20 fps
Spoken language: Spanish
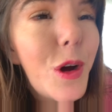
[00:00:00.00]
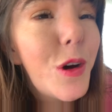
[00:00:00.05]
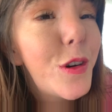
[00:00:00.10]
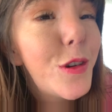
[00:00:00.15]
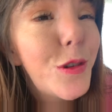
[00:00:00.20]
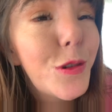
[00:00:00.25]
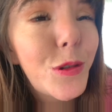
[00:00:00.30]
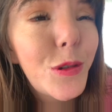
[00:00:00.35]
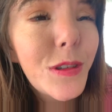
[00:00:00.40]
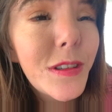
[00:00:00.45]
o
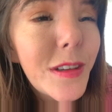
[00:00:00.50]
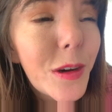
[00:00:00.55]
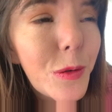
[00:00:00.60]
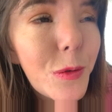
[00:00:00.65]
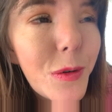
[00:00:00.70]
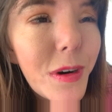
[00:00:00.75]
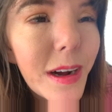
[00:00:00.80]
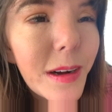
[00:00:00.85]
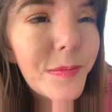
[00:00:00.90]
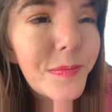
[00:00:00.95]
yo estoy
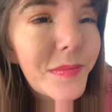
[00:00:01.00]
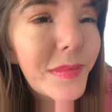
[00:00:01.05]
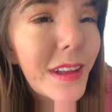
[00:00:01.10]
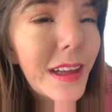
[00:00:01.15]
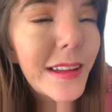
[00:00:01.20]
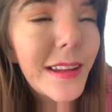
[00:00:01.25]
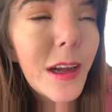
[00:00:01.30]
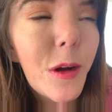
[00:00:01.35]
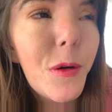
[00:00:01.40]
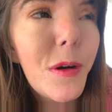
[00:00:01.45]
segura
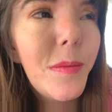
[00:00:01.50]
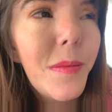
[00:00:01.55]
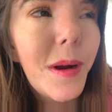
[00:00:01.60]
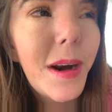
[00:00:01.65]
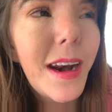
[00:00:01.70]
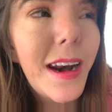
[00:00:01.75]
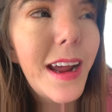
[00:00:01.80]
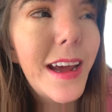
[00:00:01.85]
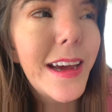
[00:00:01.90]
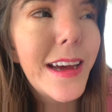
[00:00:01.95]
que tengo, el,
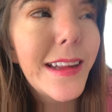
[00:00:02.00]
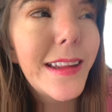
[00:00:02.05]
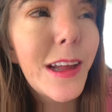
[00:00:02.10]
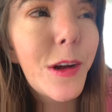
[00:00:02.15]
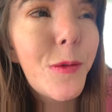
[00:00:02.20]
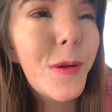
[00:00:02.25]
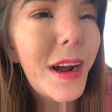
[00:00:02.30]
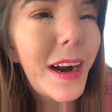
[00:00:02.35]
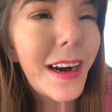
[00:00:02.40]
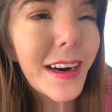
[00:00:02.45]
eh,
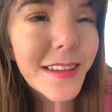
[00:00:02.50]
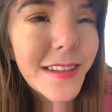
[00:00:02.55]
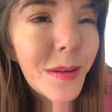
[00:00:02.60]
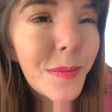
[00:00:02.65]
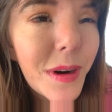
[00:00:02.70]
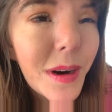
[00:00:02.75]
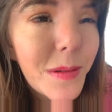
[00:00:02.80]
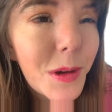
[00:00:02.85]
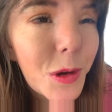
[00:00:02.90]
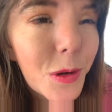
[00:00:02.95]
tengo una casa
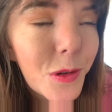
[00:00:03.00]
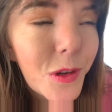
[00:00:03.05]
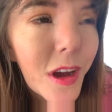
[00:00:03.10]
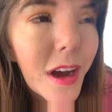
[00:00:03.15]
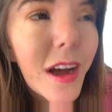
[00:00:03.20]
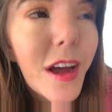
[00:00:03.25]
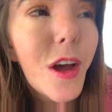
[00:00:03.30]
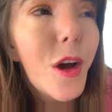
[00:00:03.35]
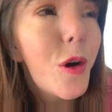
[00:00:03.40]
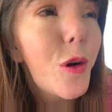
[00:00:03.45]
maravillosa,